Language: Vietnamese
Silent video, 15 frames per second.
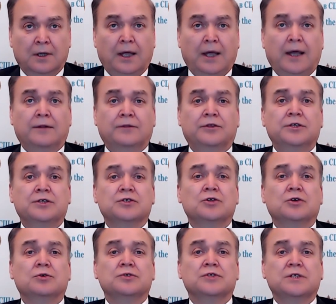Nga tại
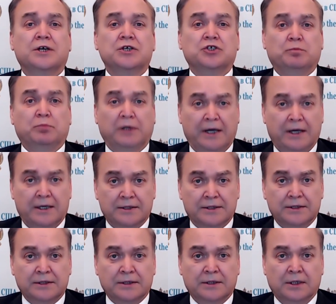Mỹ Anatoly
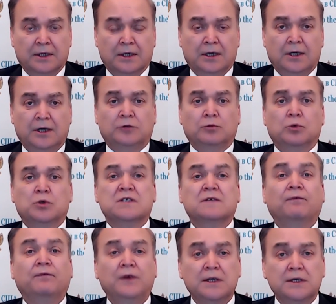Antonov đã kêu
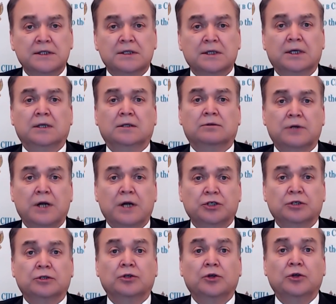gọi Mỹ thu hồi
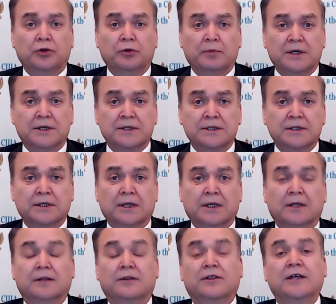mọi vũ khí hạt nhân
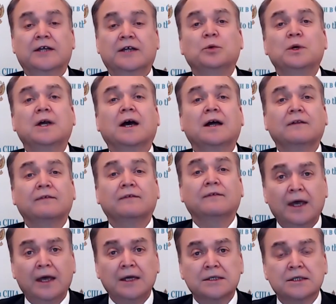mà nước này đã triển
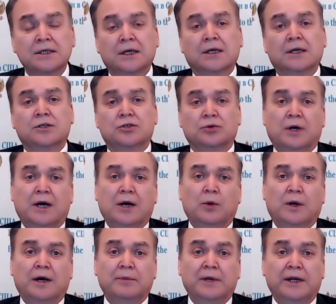khai tại những quốc gia
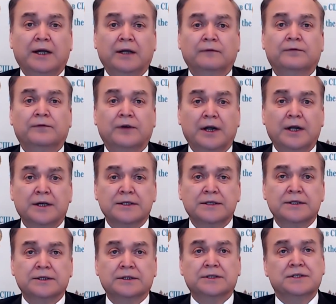khác. Ông
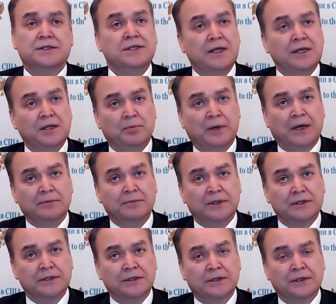Antonov nói, giữa
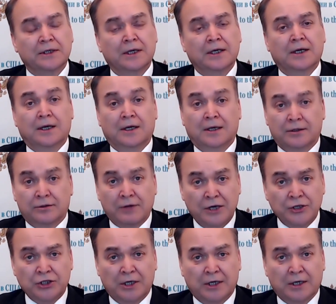thời điểm nhiều rủi ro
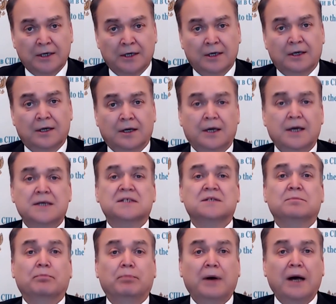an ninh như hiện nay,
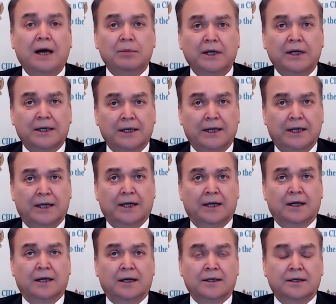các quốc gia hạt nhân
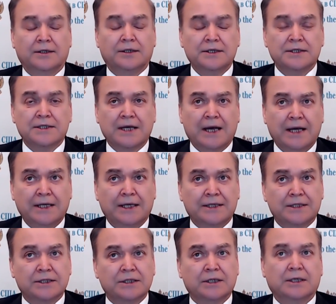cần đặc biệt có trách
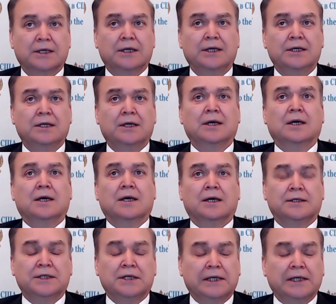nhiệm trong việc ngăn
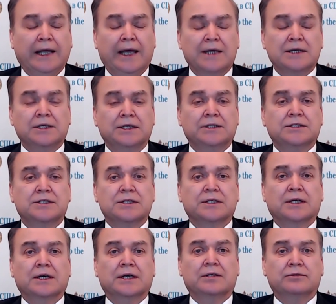chặn căng thẳng leo thang.
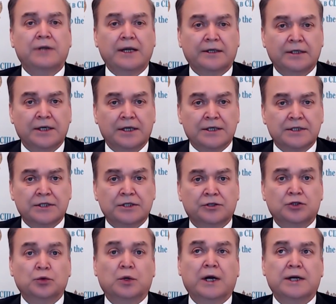Một lần nữa,
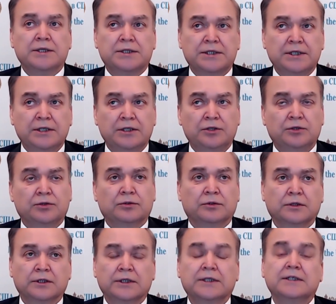tôi kêu gọi
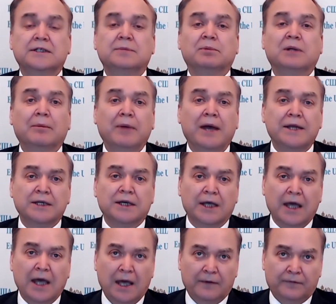Washington thu hồi tất
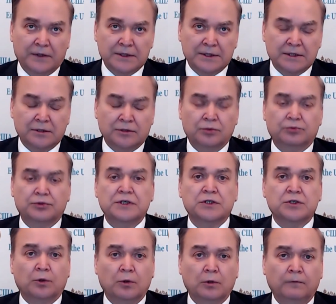cả vũ khí hạt nhân đã
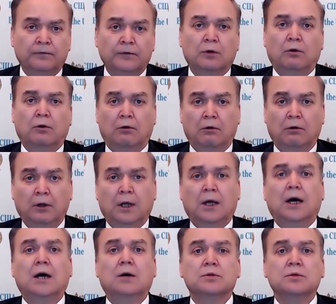triển khai ở nước ngoài